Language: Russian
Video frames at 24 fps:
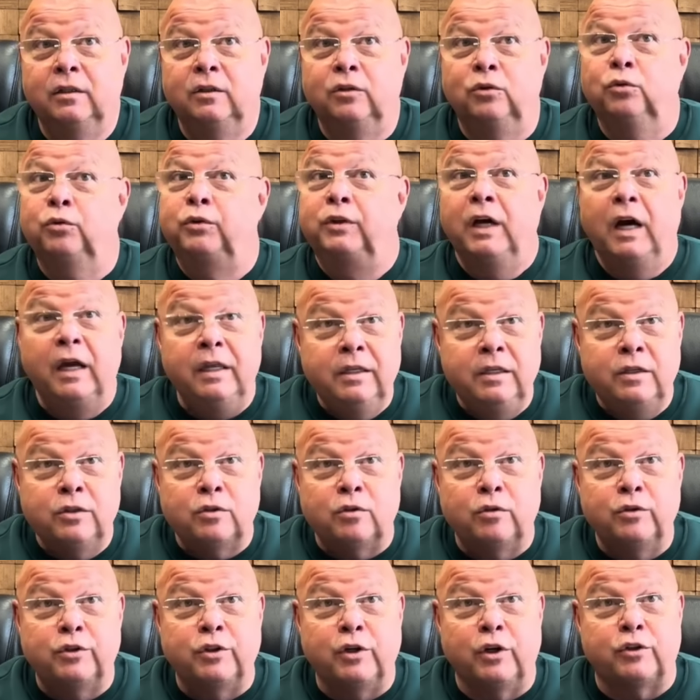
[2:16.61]
Но я не
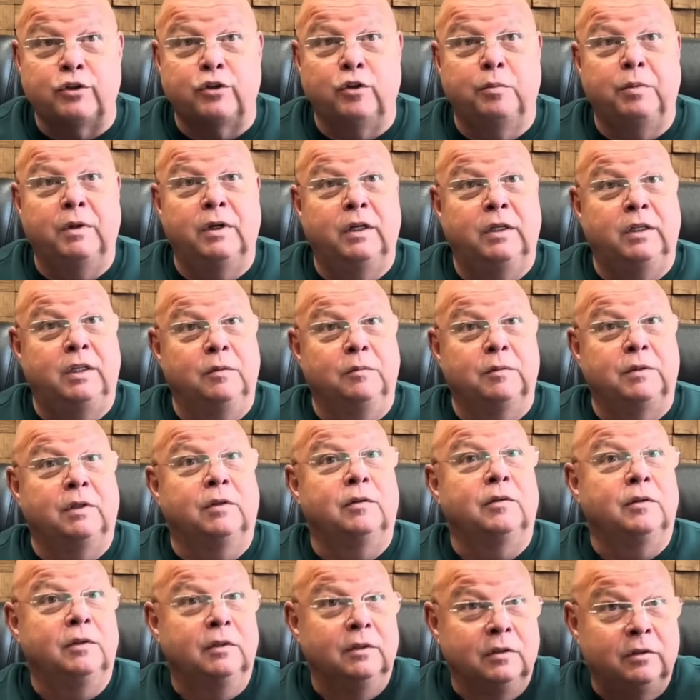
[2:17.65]
исключаю, что по
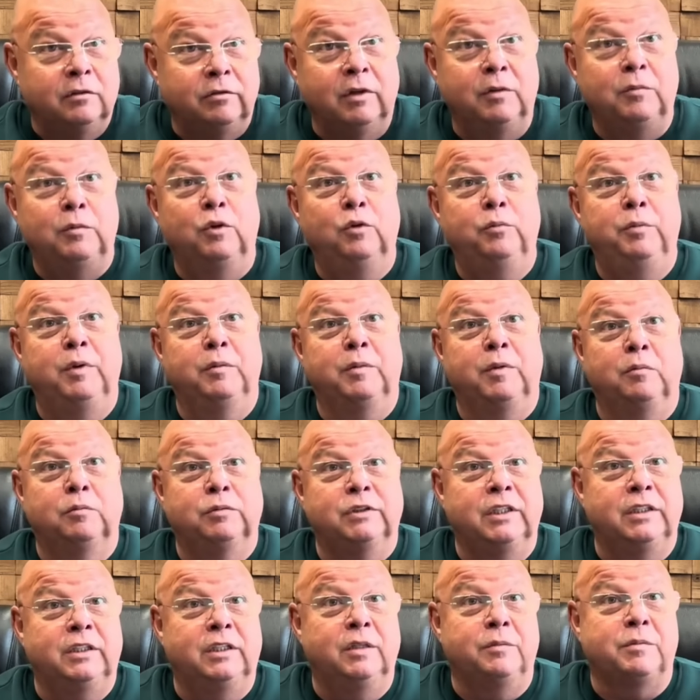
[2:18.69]
каким-то твоим любимым
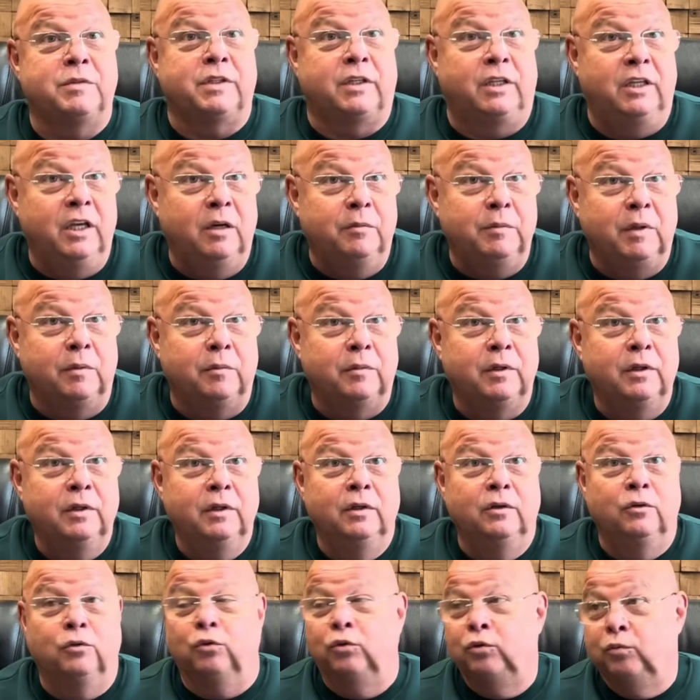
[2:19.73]
блатным схемам
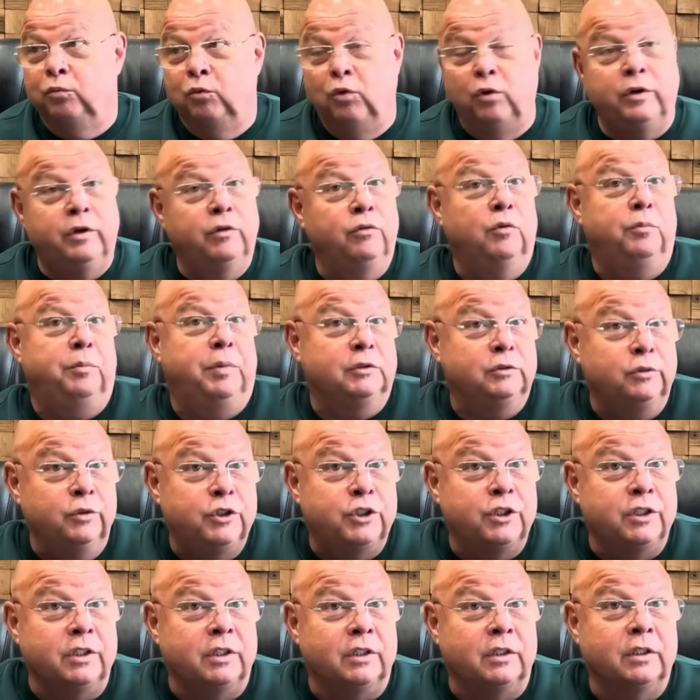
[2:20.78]
он мог его
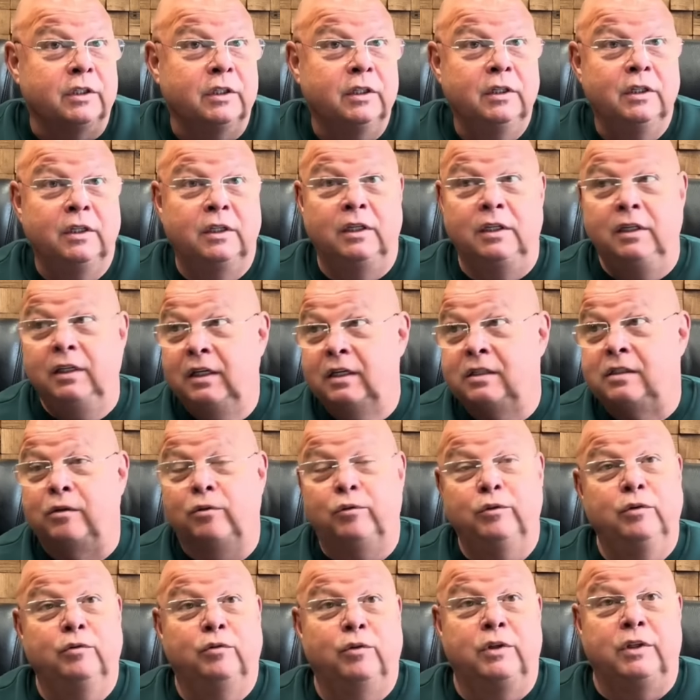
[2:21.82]
получить. И если у
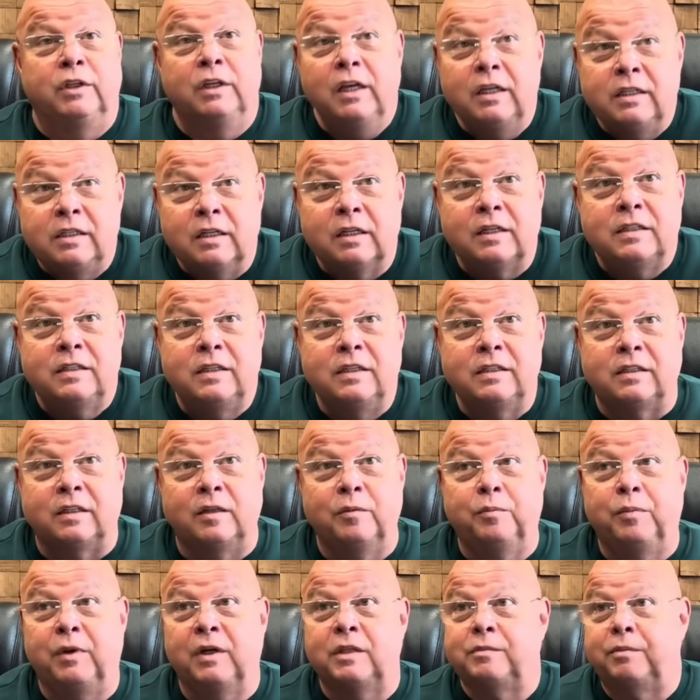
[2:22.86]
него есть российский
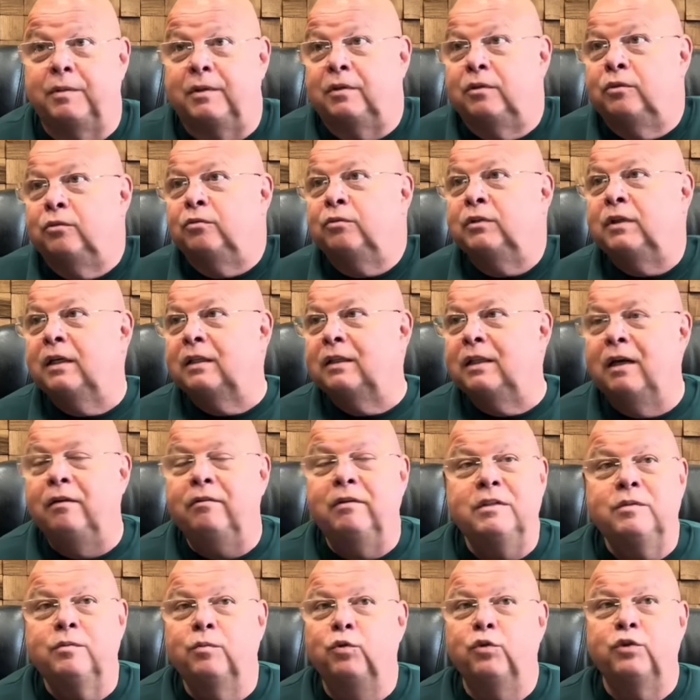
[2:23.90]
паспорт, ну тогда
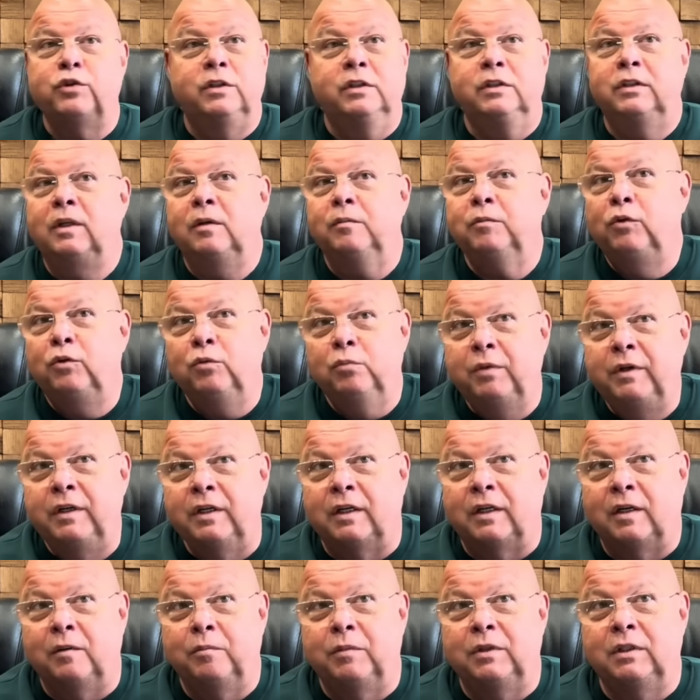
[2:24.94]
возможны там любые
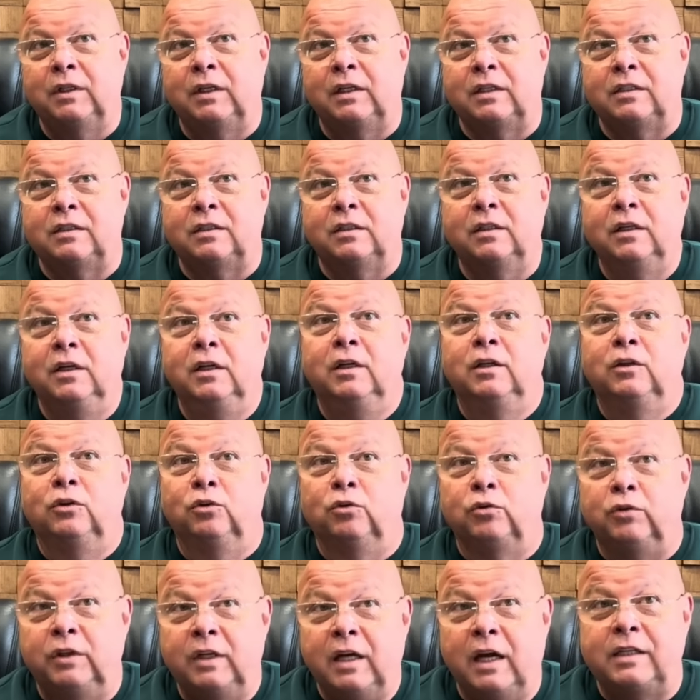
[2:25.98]
комбинации.
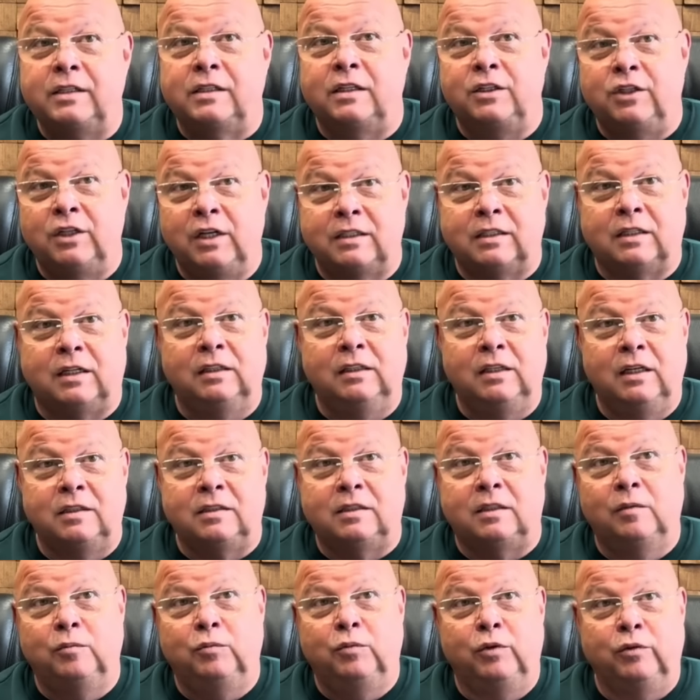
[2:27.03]
Но я сейчас, когда с
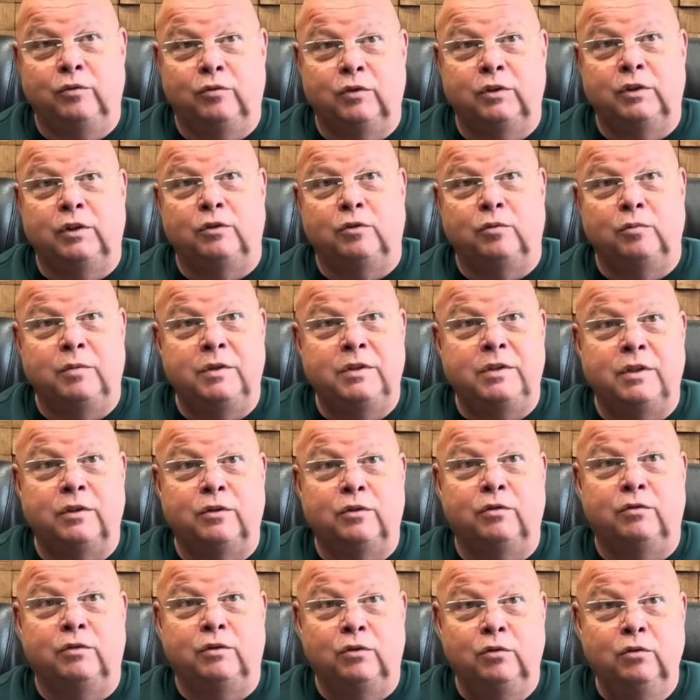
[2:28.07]
тобой вот эту
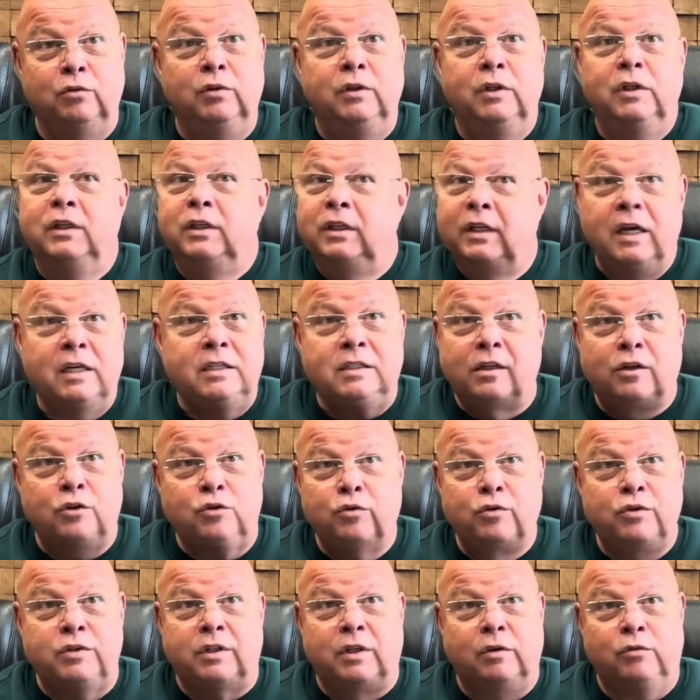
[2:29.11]
беседу веду, я
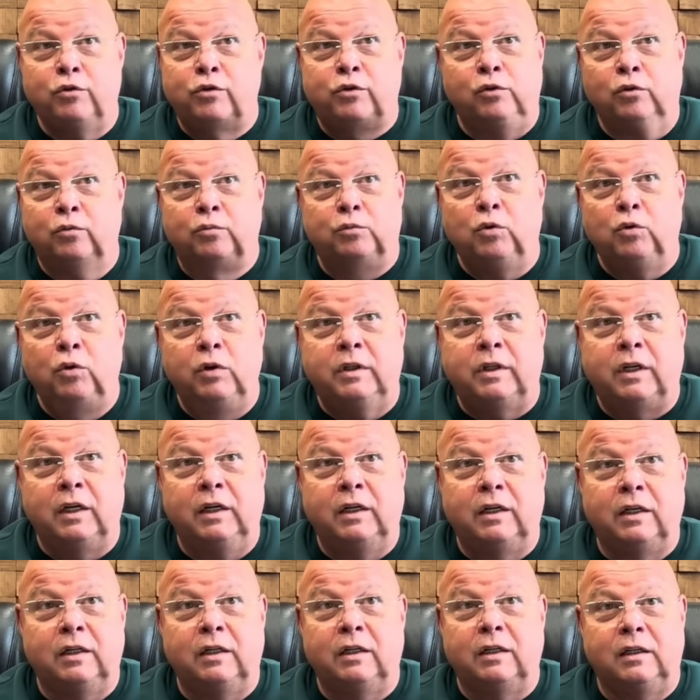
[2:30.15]
скажу из того, что он только
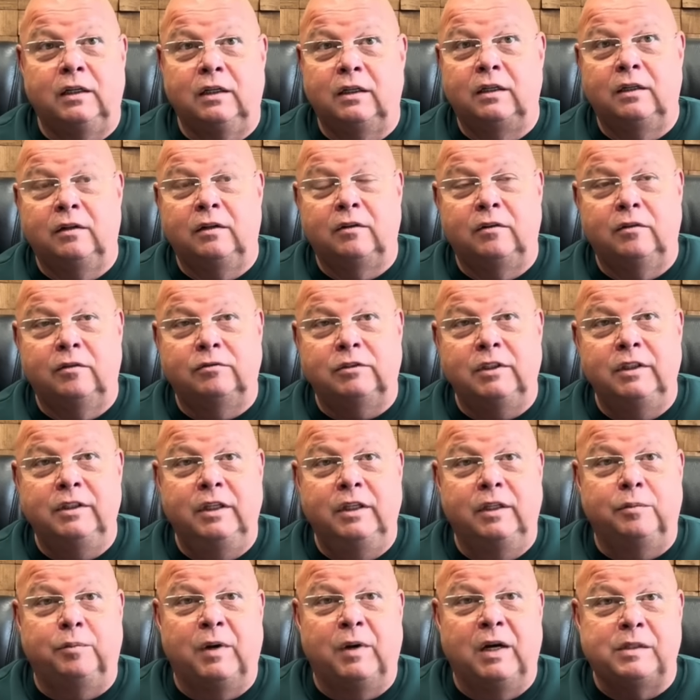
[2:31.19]
э, Казанин
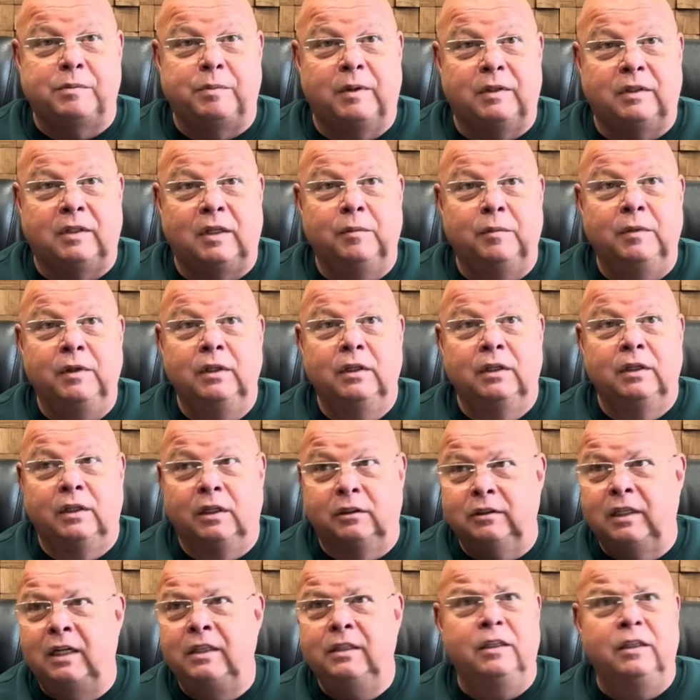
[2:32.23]
владеет паспортом Голландии, да.
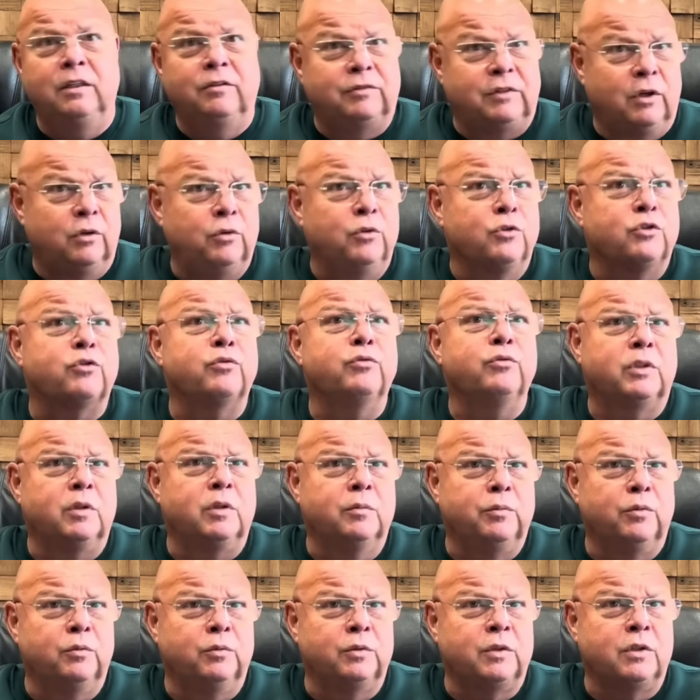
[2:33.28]
Голландии, и второй же у него
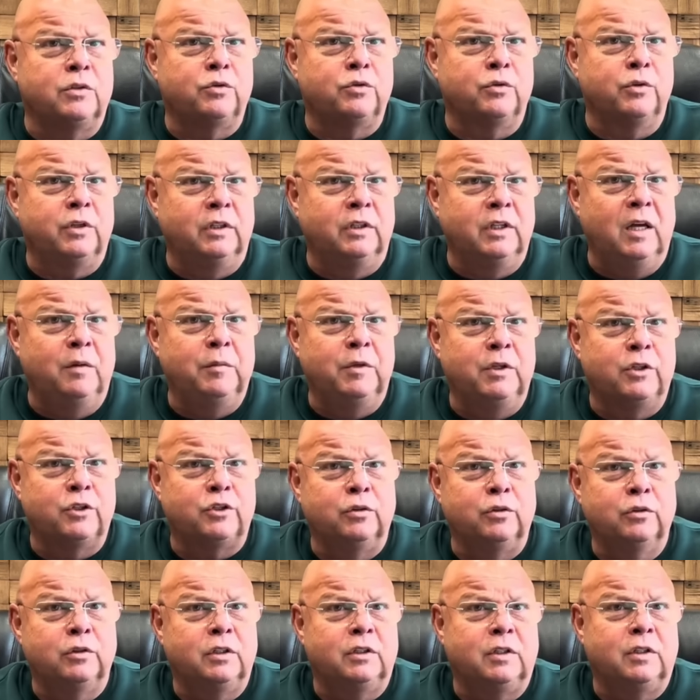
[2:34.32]
там, по-моему, это Суринам или
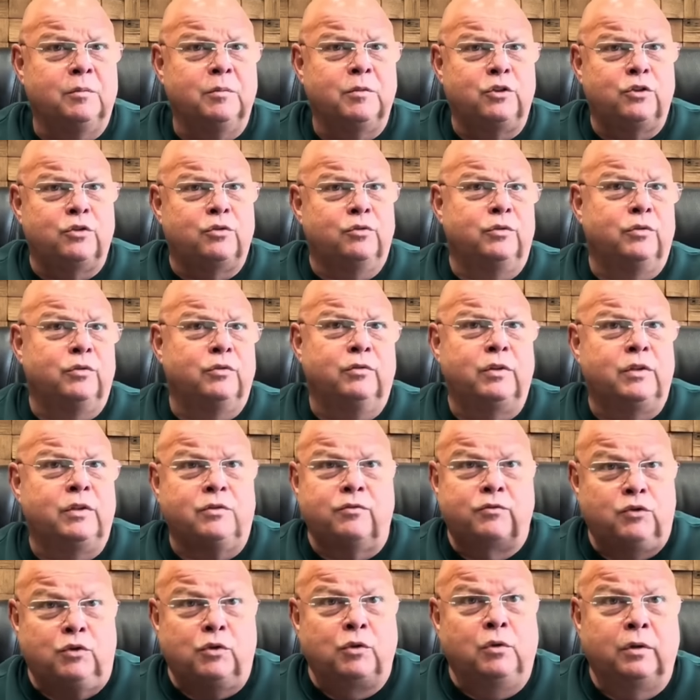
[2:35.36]
что-то там еще у него
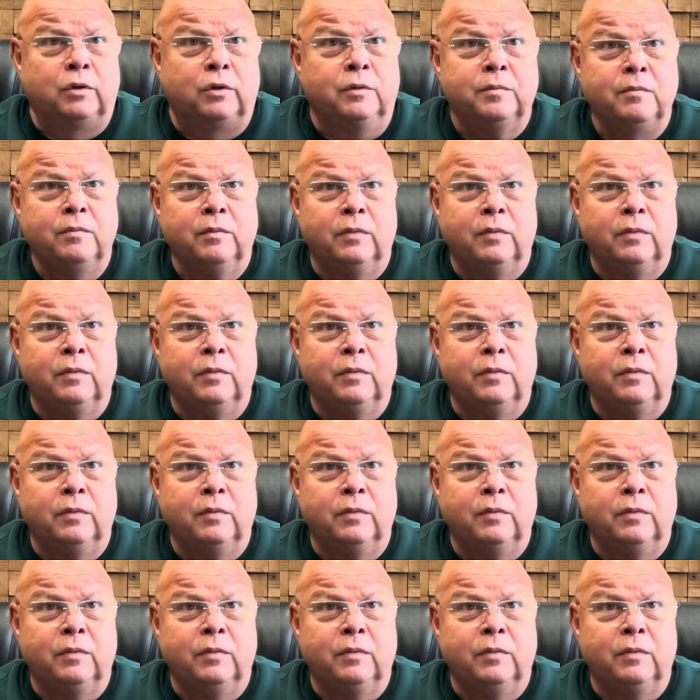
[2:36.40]
есть. Все.